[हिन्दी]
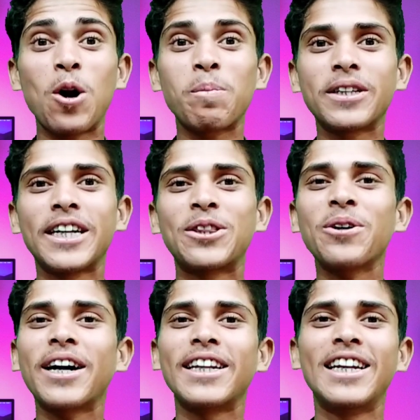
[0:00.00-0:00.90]
ऑल पर सेट
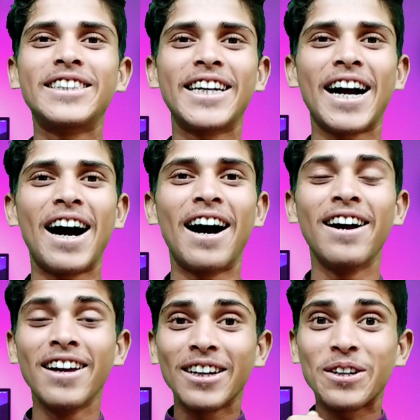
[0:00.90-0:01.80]
तो कर ही लीजिएगा
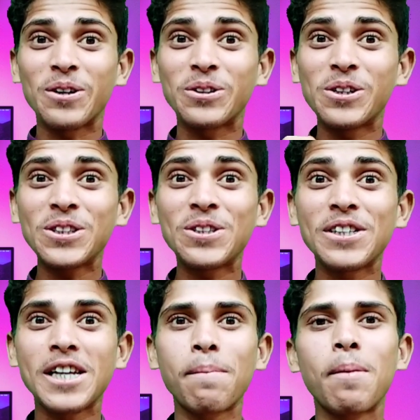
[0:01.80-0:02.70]
क्योंकि दोस्तों
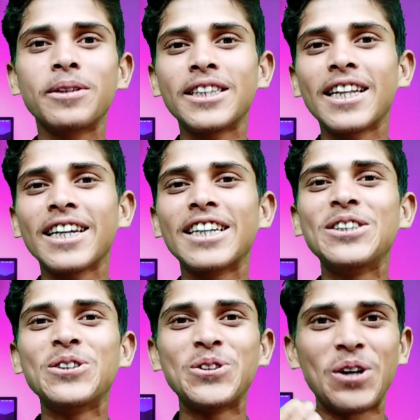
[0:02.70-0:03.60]
इस चैनल पर हम इसी तरह के
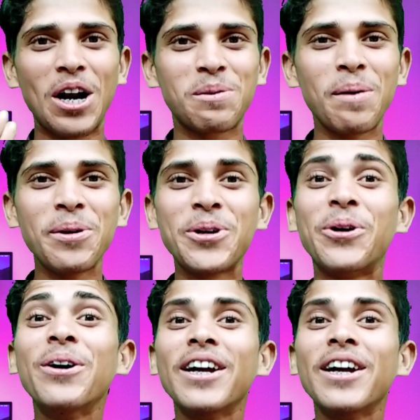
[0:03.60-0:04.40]
न्यू न्यू नॉलेजबल वीडियो